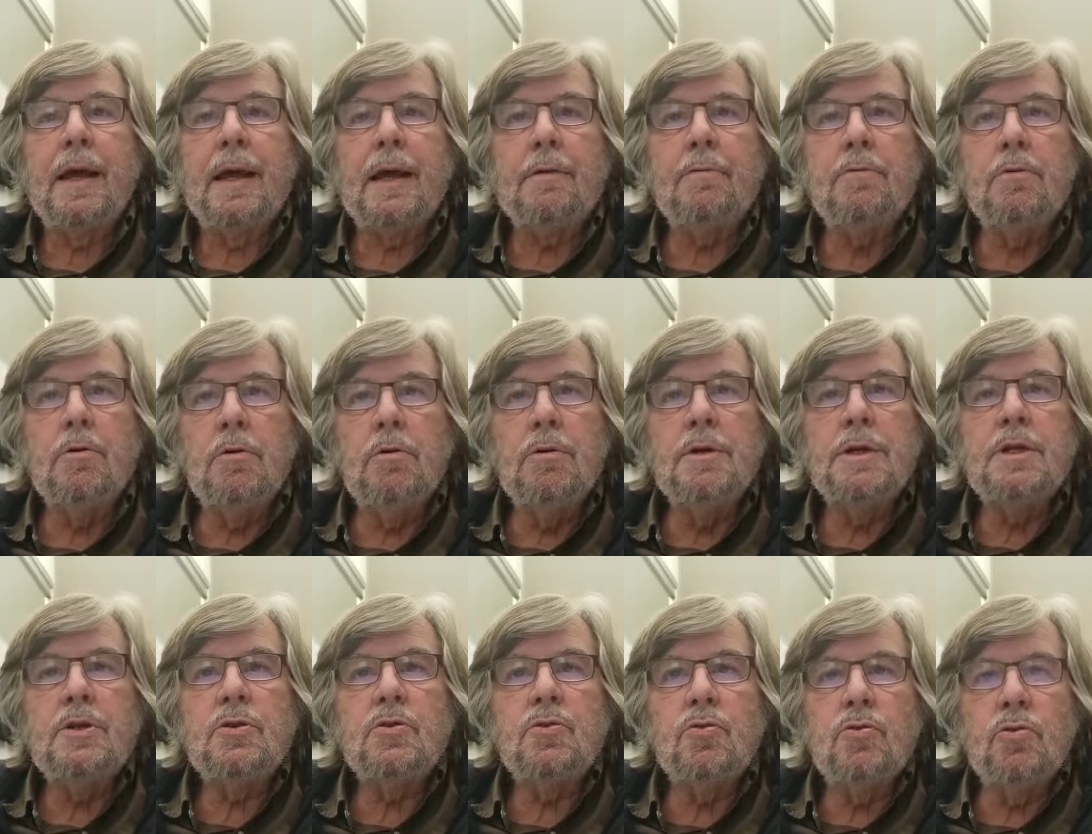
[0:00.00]
a noi
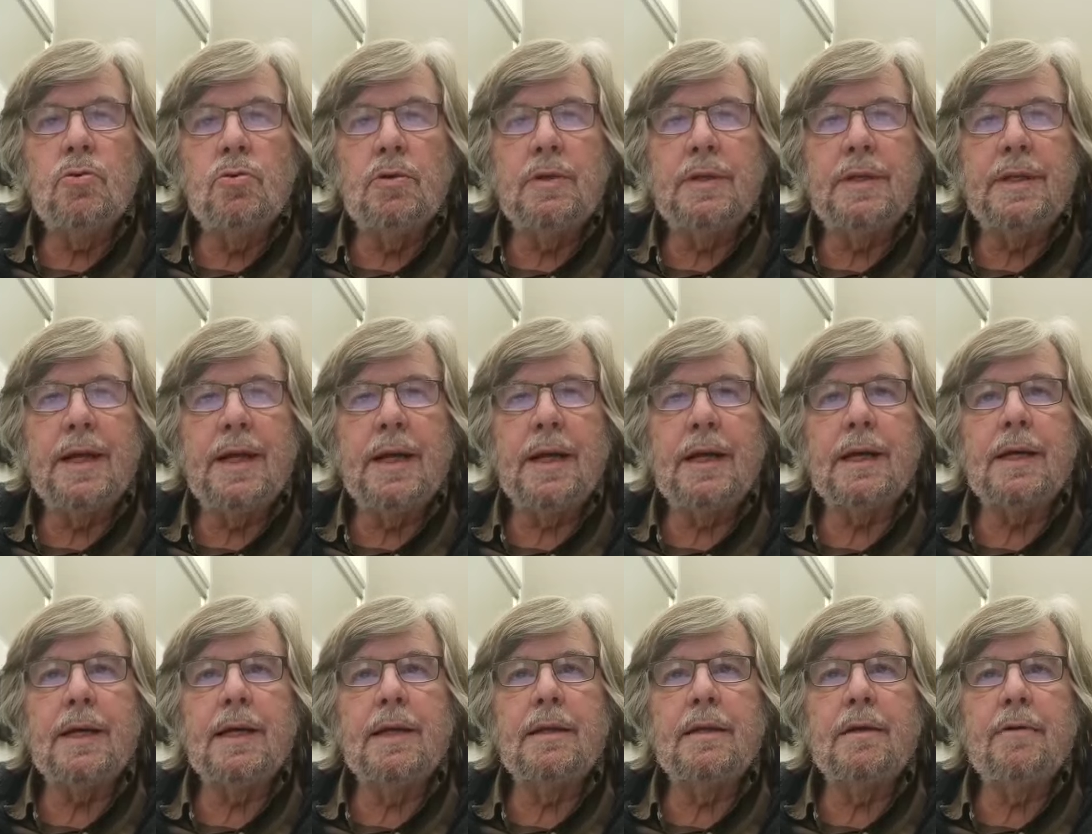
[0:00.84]
risulta
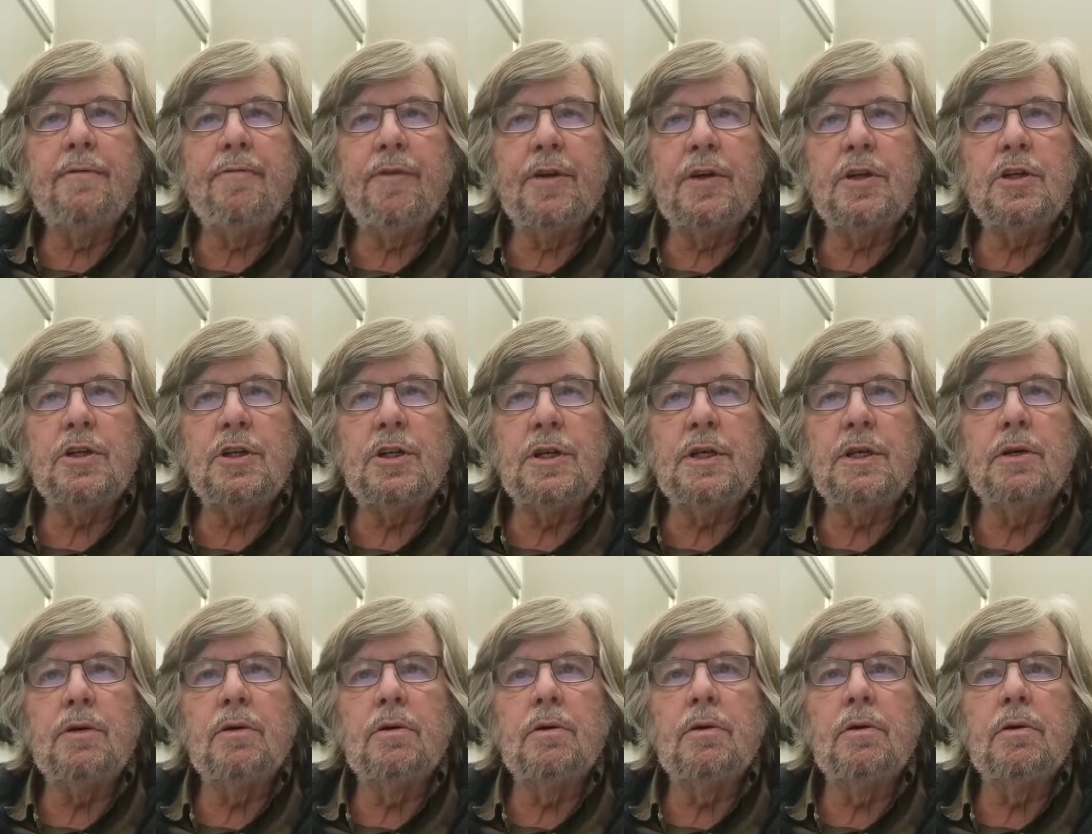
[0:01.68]
che nel
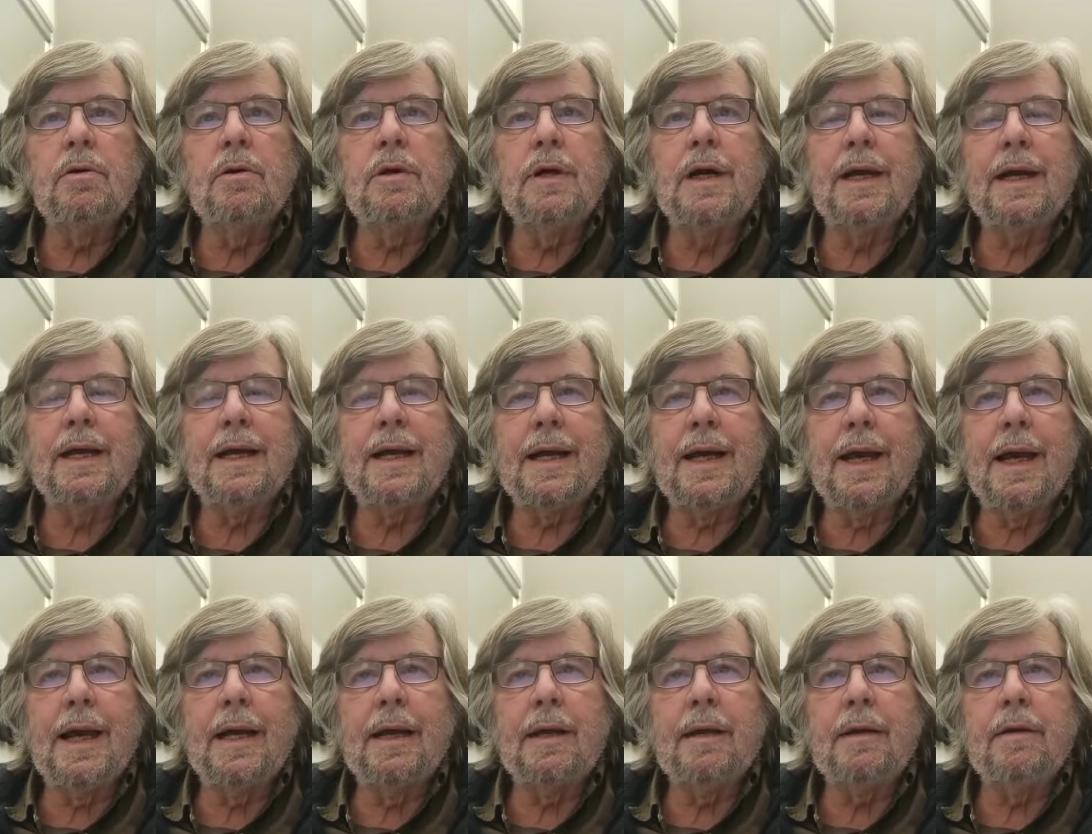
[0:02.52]
fascicolo a
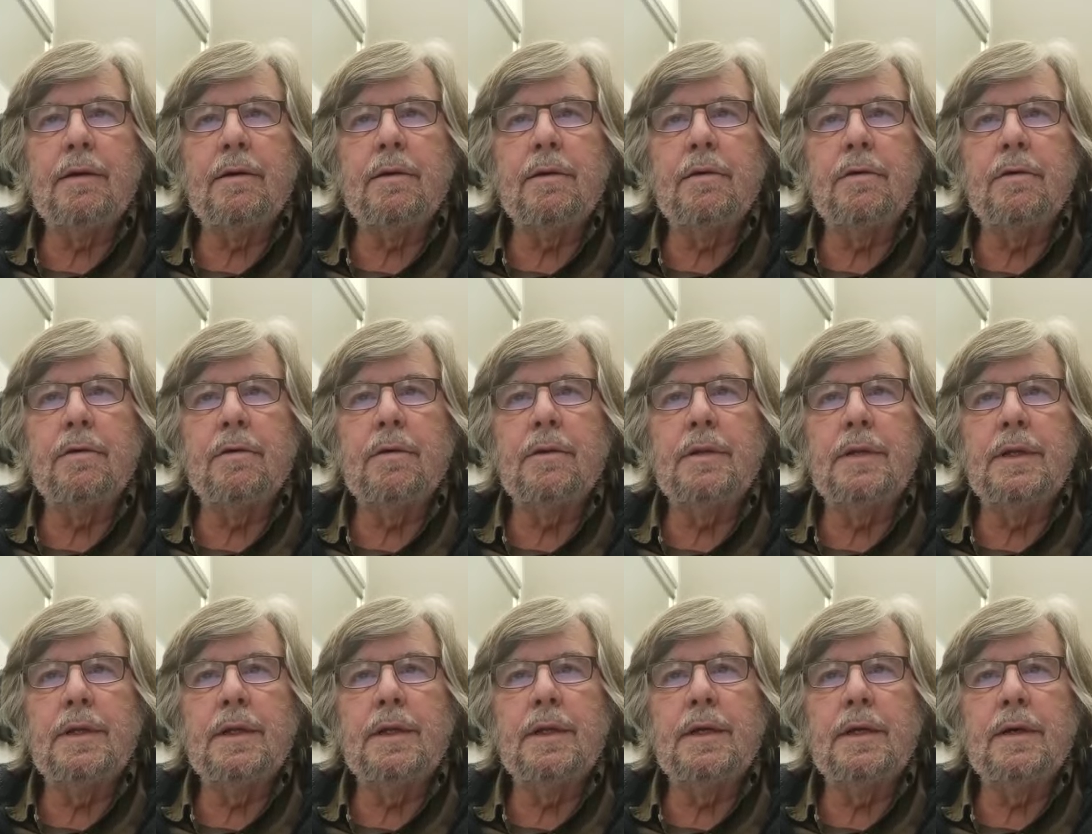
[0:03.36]
carico
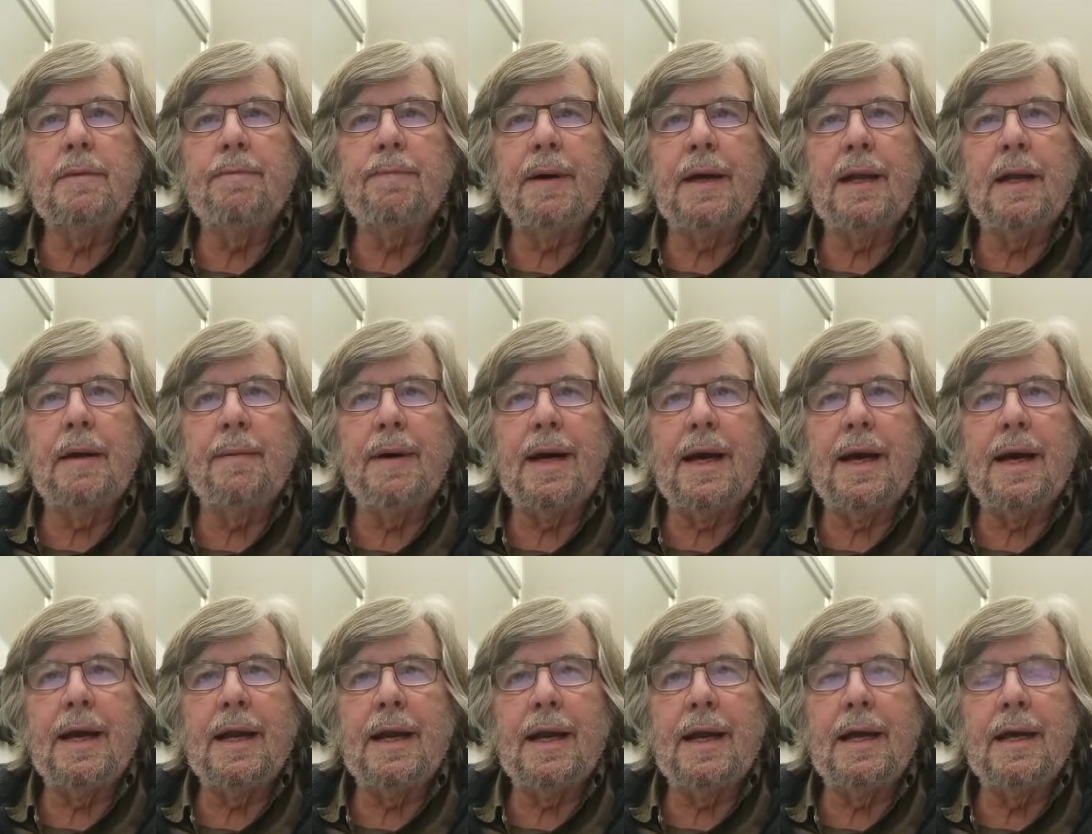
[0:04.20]
di eh,
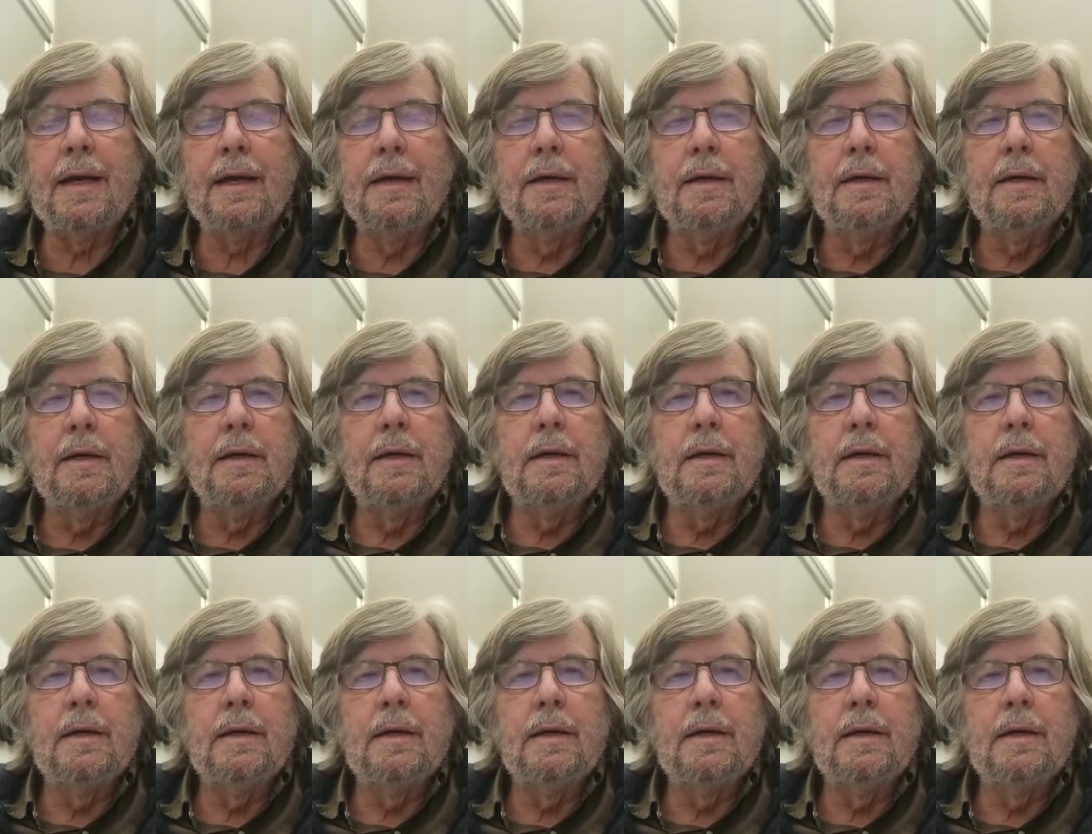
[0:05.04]
Palamara